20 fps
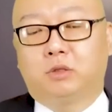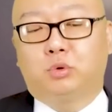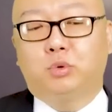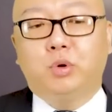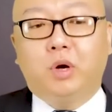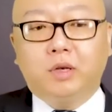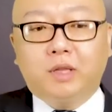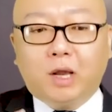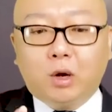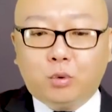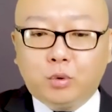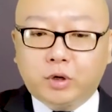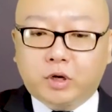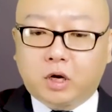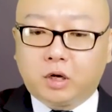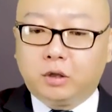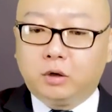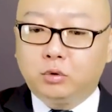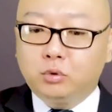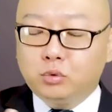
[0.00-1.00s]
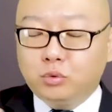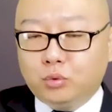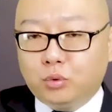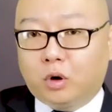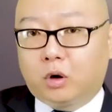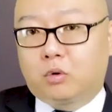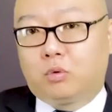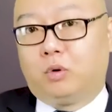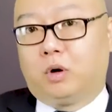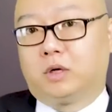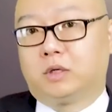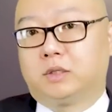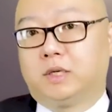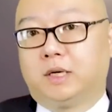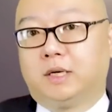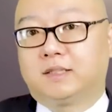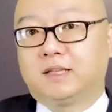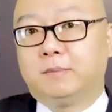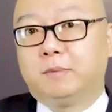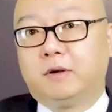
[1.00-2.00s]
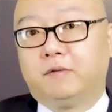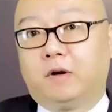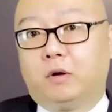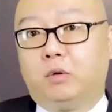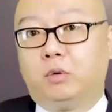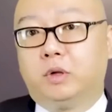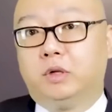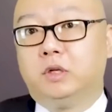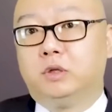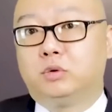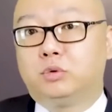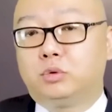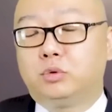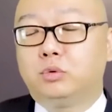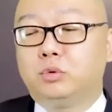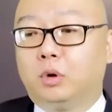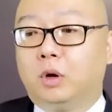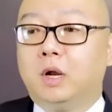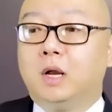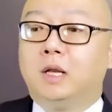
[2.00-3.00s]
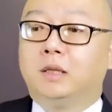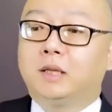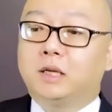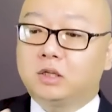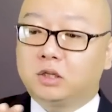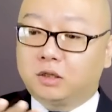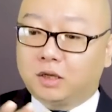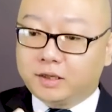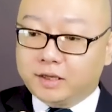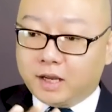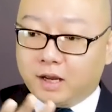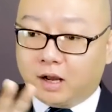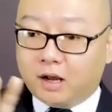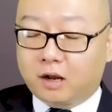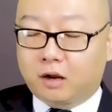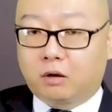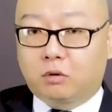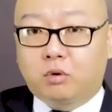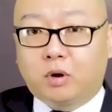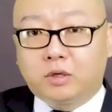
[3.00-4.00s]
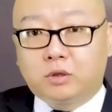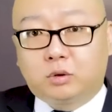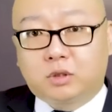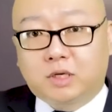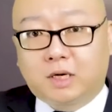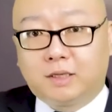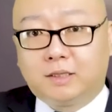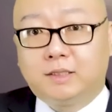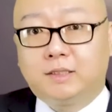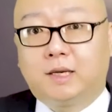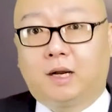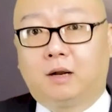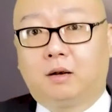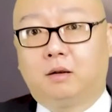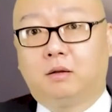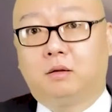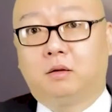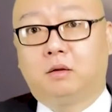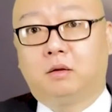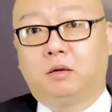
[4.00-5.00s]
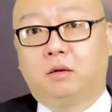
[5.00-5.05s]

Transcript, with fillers: 虽然它会可能越过这个三倍防护林的区域，但是它也很快就沉降了。